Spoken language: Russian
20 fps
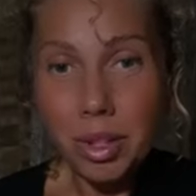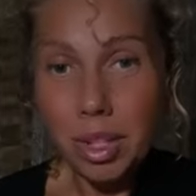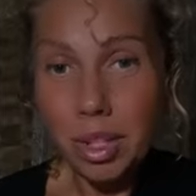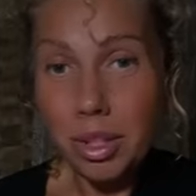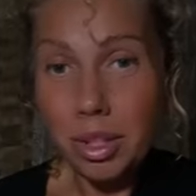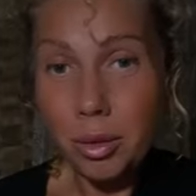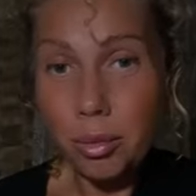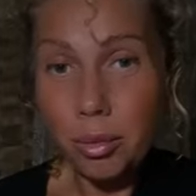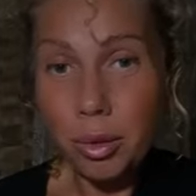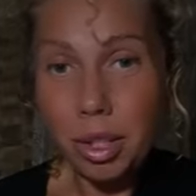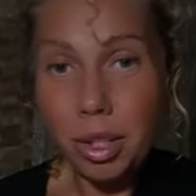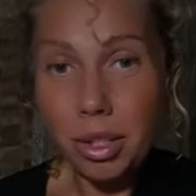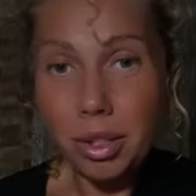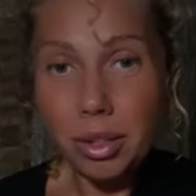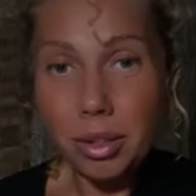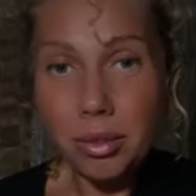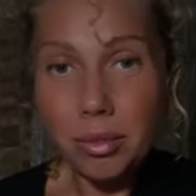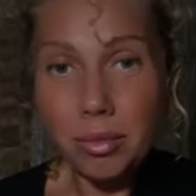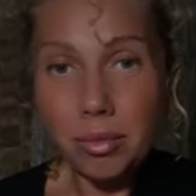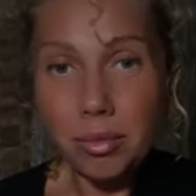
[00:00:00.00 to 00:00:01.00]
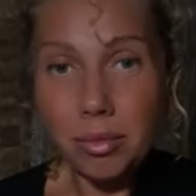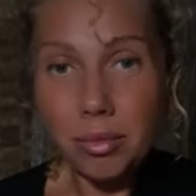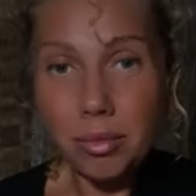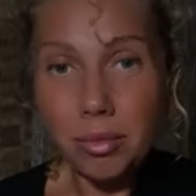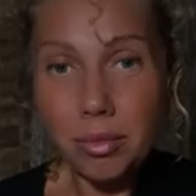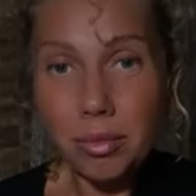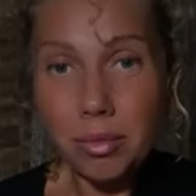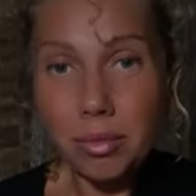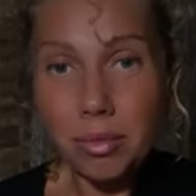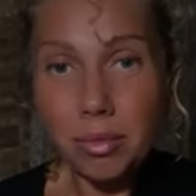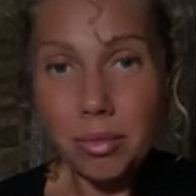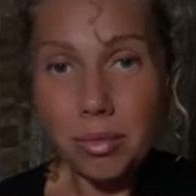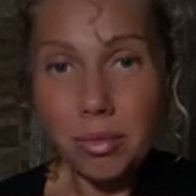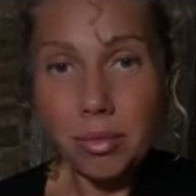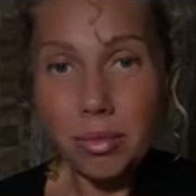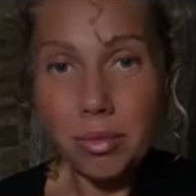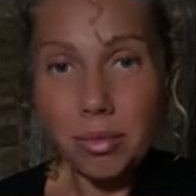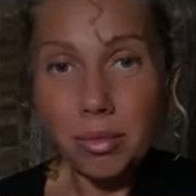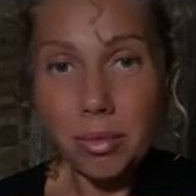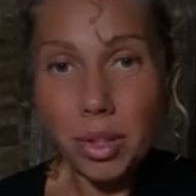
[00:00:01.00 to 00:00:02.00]
Смерть,
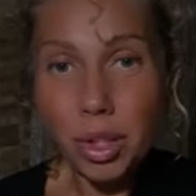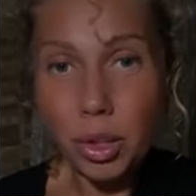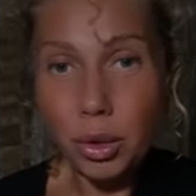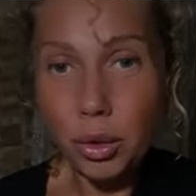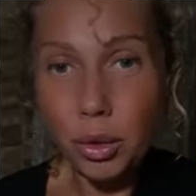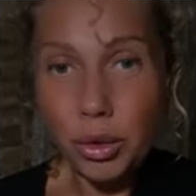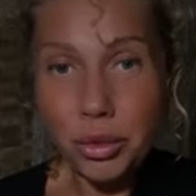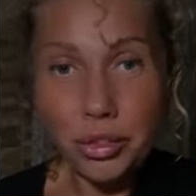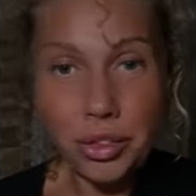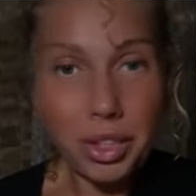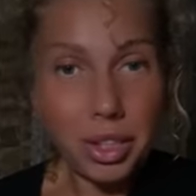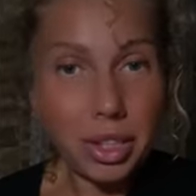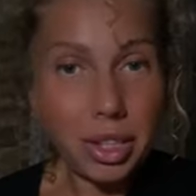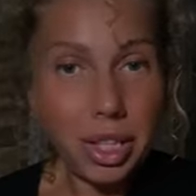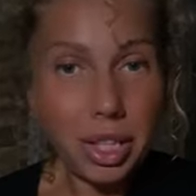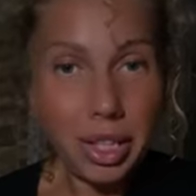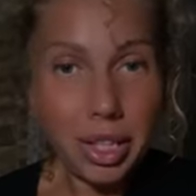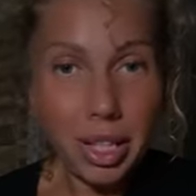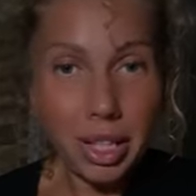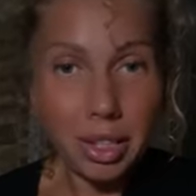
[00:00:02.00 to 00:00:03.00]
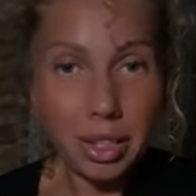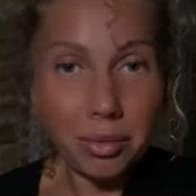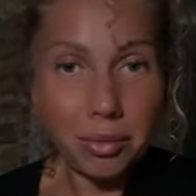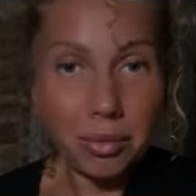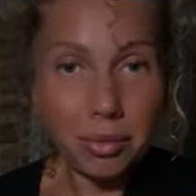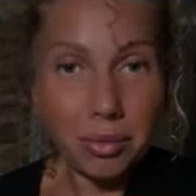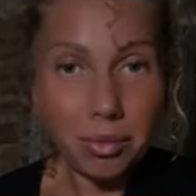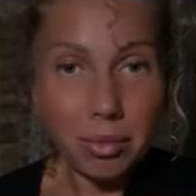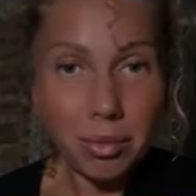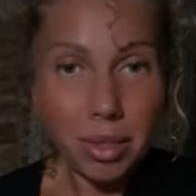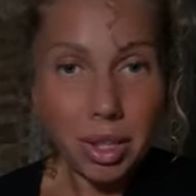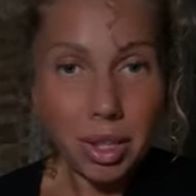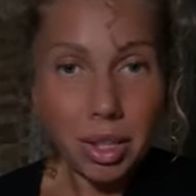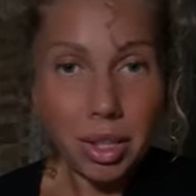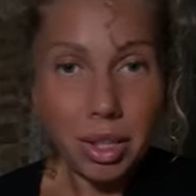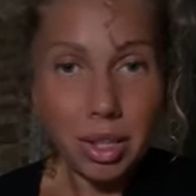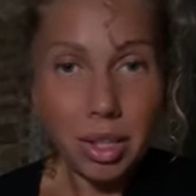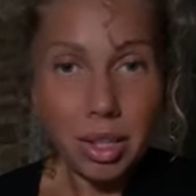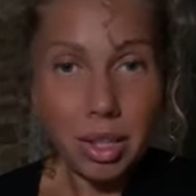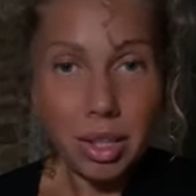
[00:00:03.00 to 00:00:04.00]
которая всегда рядом
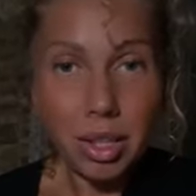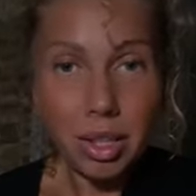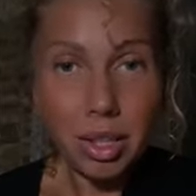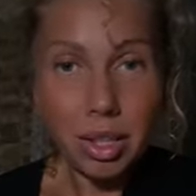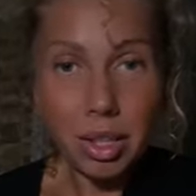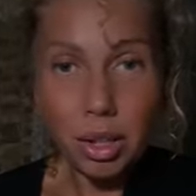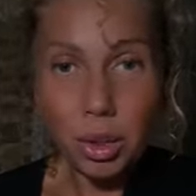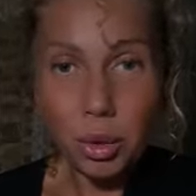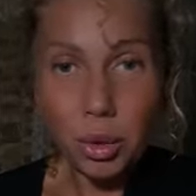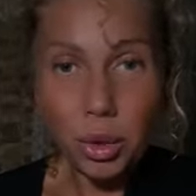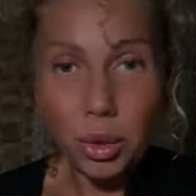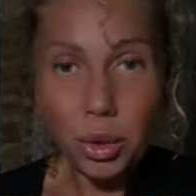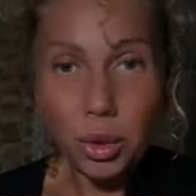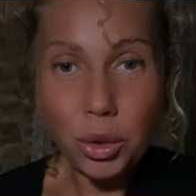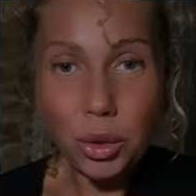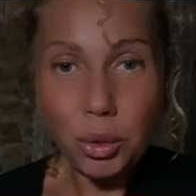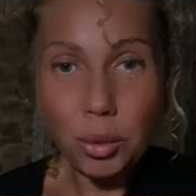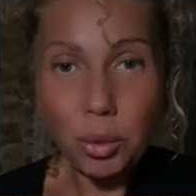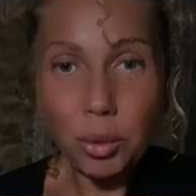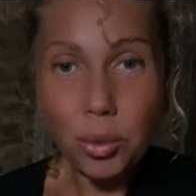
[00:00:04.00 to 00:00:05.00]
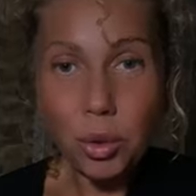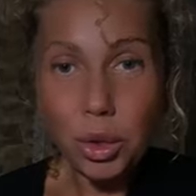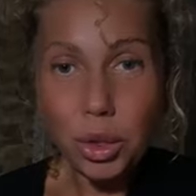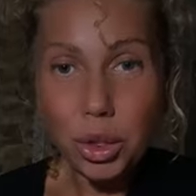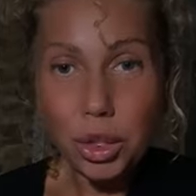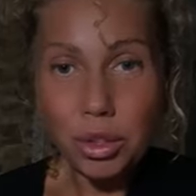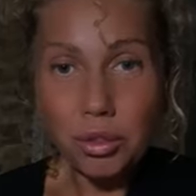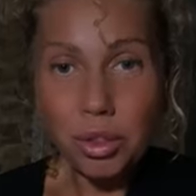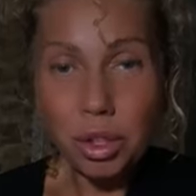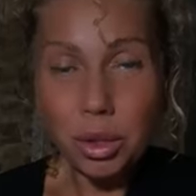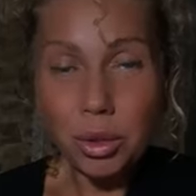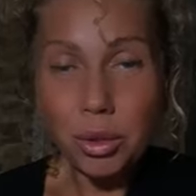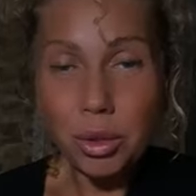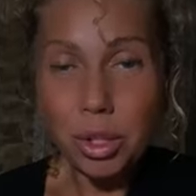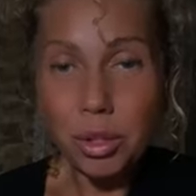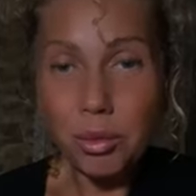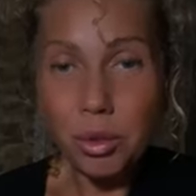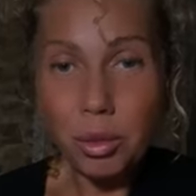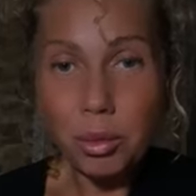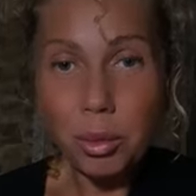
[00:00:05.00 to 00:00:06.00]
и к которой ты можешь
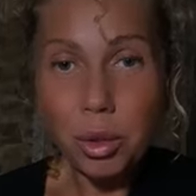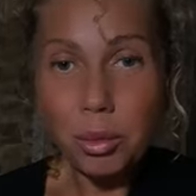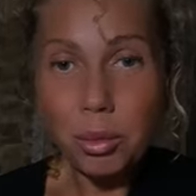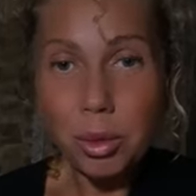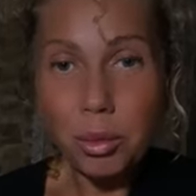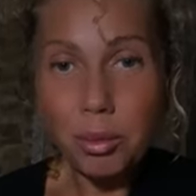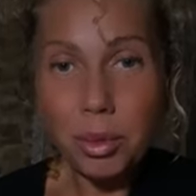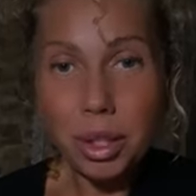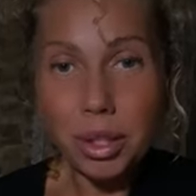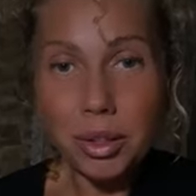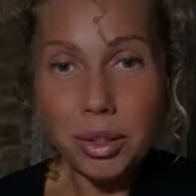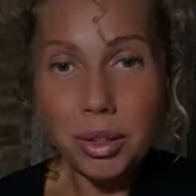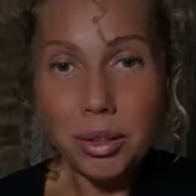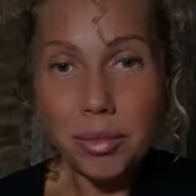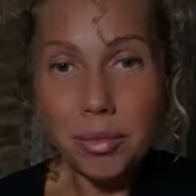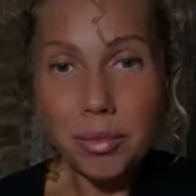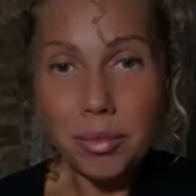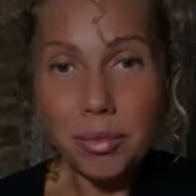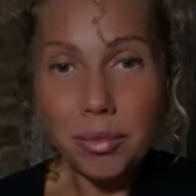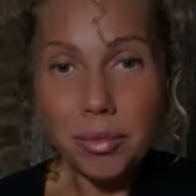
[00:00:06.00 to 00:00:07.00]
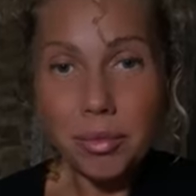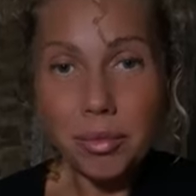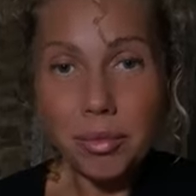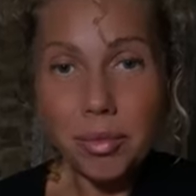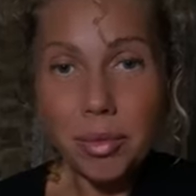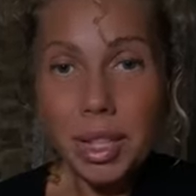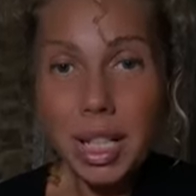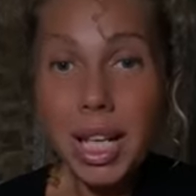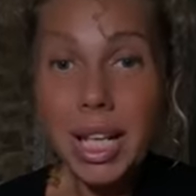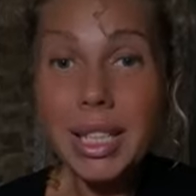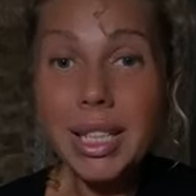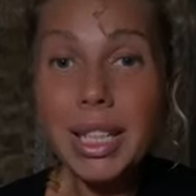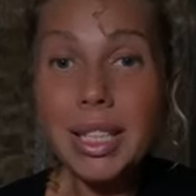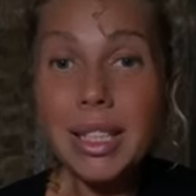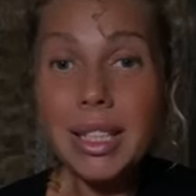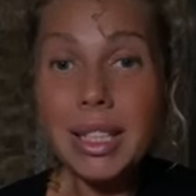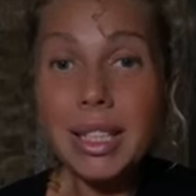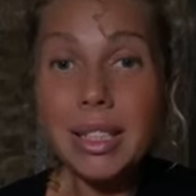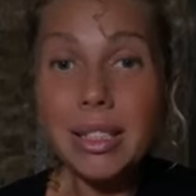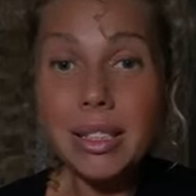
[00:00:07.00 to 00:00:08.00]
вернуться в любой момент, когда
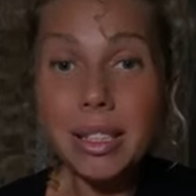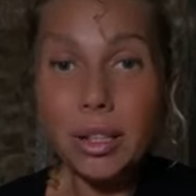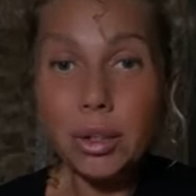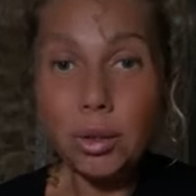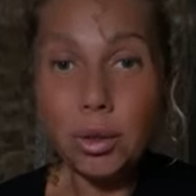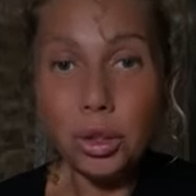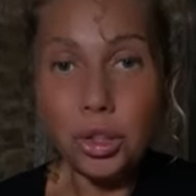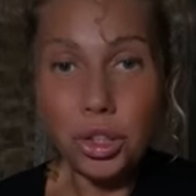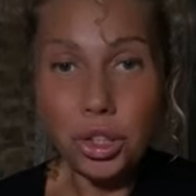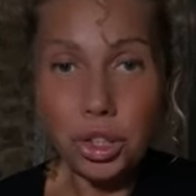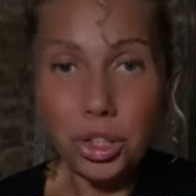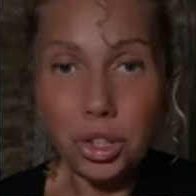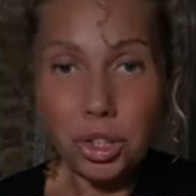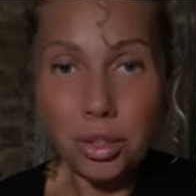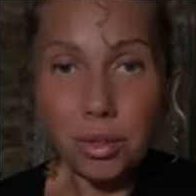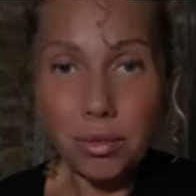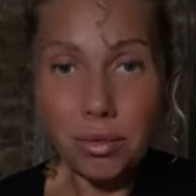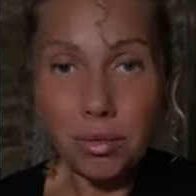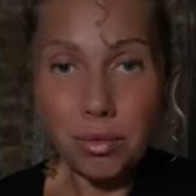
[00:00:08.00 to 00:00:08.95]
ты захочешь.